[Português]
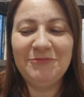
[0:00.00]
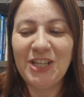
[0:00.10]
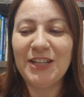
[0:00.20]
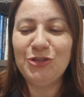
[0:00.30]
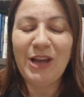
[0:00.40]

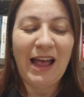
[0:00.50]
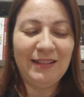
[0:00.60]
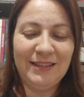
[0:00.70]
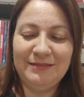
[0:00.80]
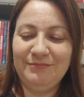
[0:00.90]

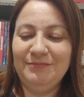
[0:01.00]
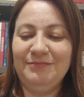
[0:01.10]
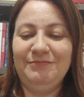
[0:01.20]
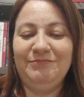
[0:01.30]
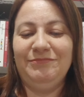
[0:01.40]
Chateada.
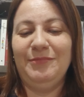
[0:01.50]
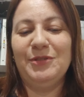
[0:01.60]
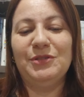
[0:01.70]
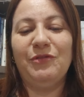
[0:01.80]
Mas